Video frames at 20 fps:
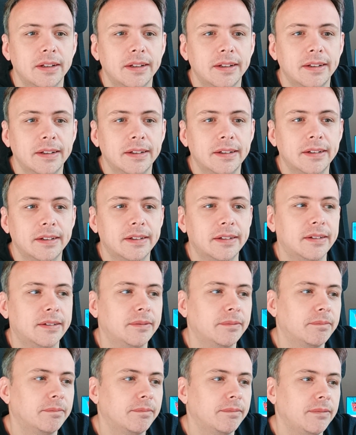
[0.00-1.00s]
Äh,
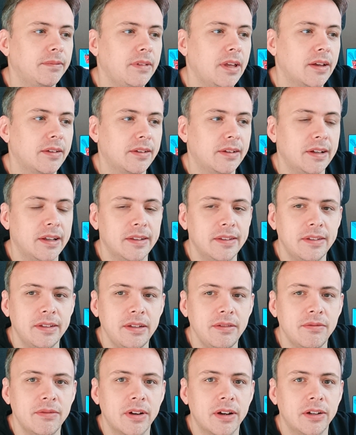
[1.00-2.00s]
ja,
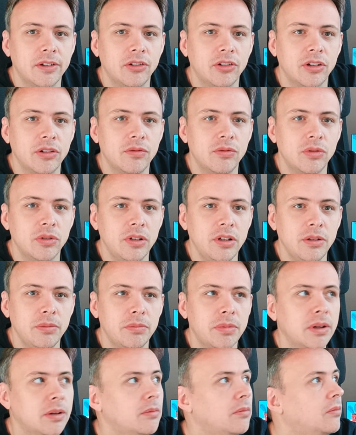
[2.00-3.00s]
Zelensky war anscheinend wirklich
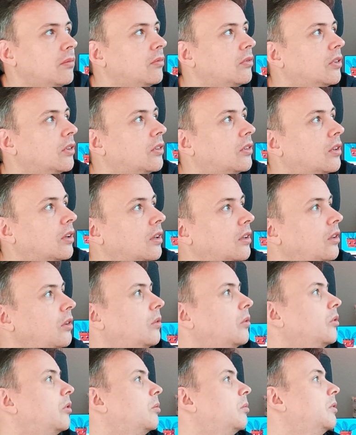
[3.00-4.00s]
beim
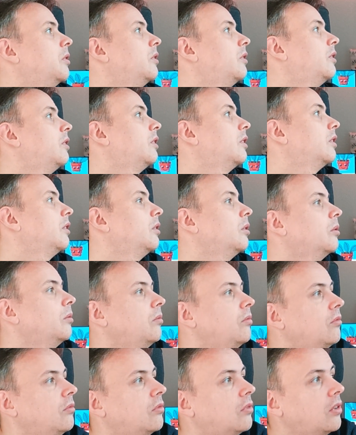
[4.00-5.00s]

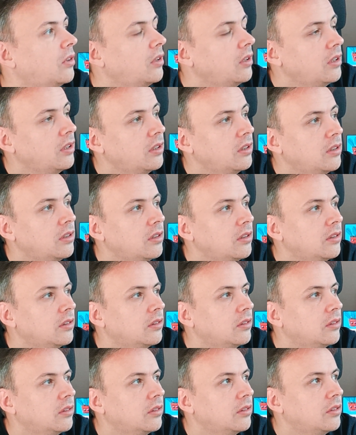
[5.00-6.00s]
Verteidigungsministerium,
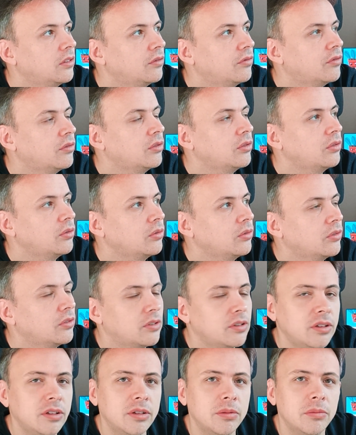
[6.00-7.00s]
weil äh, die Fotos,
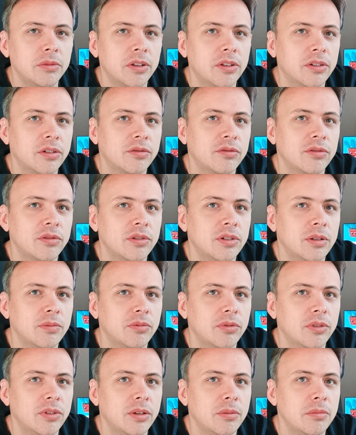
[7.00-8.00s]
die ich im Netz gefunden habe
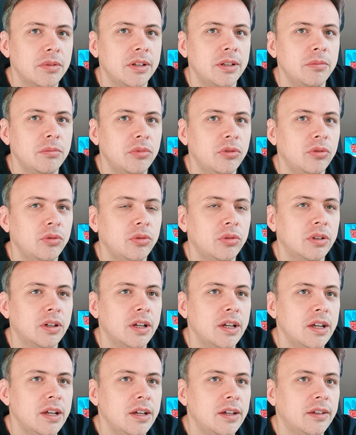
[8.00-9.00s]
von seinem Berlin-Besuch,
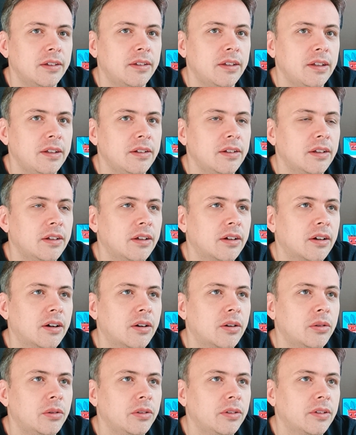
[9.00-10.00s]
sehen danach
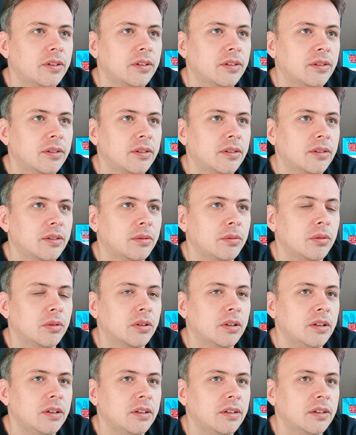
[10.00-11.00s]
aus, dass das
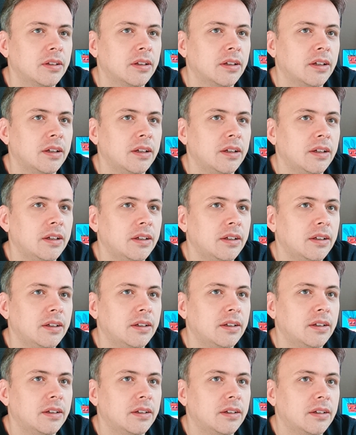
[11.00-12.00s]
wirklich,
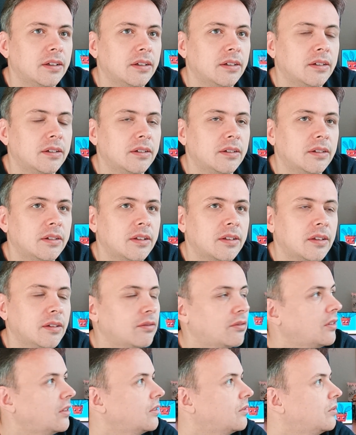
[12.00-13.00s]
äh, dass er
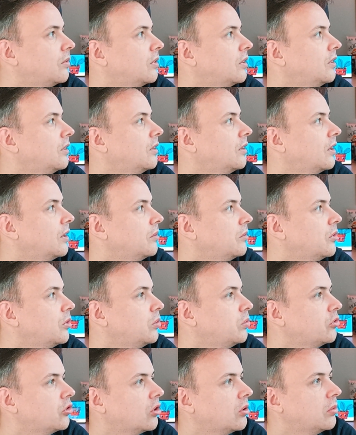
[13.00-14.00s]
vielleicht wirklich in einem der
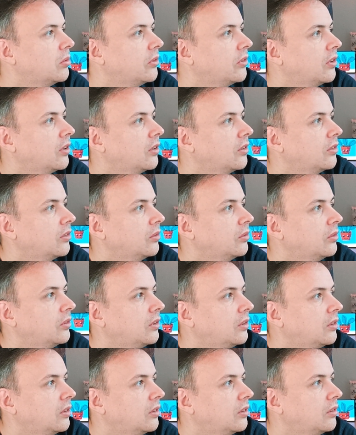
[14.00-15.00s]
Hubschrauber saß
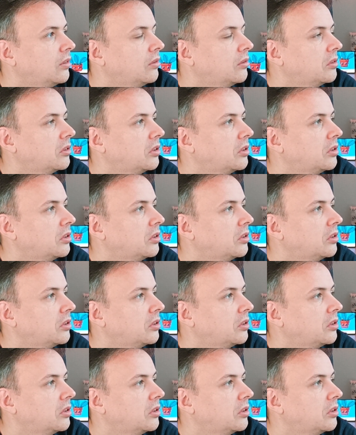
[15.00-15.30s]
oder